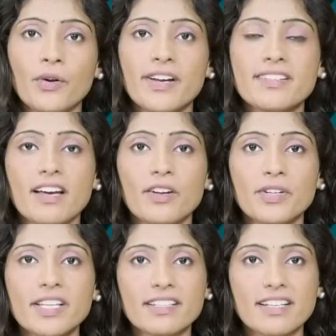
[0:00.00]

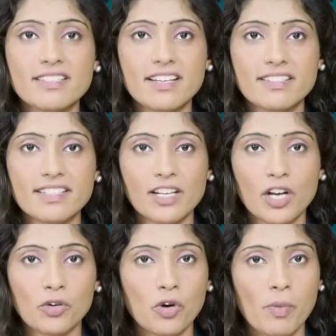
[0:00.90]
ఒడిశాలోని గంజాం
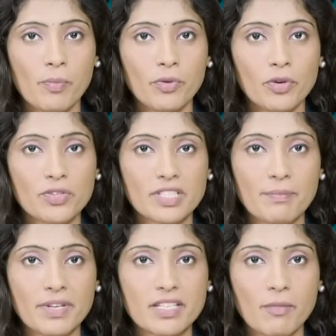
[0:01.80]
జిల్లా గోపపూర్లో
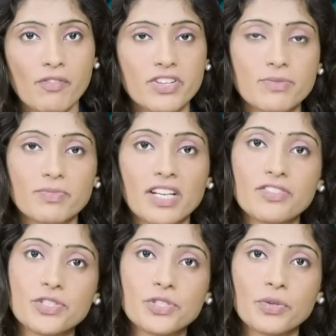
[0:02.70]
సభ్య సమావేశం
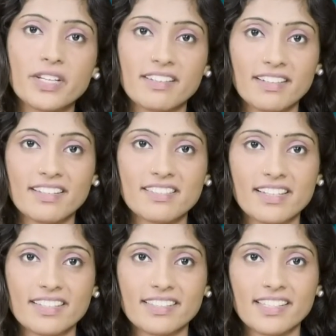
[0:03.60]
తలదించుకునే ఘటన
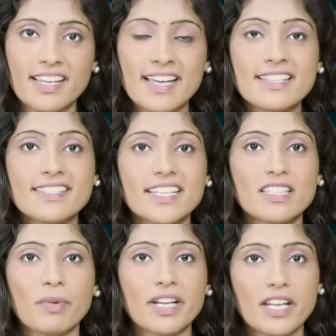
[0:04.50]
జరిగింది
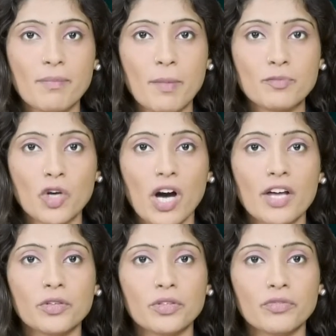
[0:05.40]
చేతబడి నేపంతో
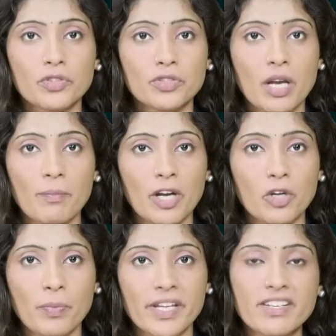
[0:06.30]
ఆరుగురు వృద్ధుల
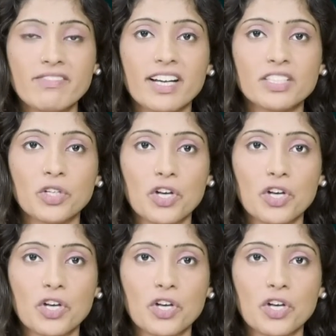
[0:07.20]
పళ్ళు పీకి వారితో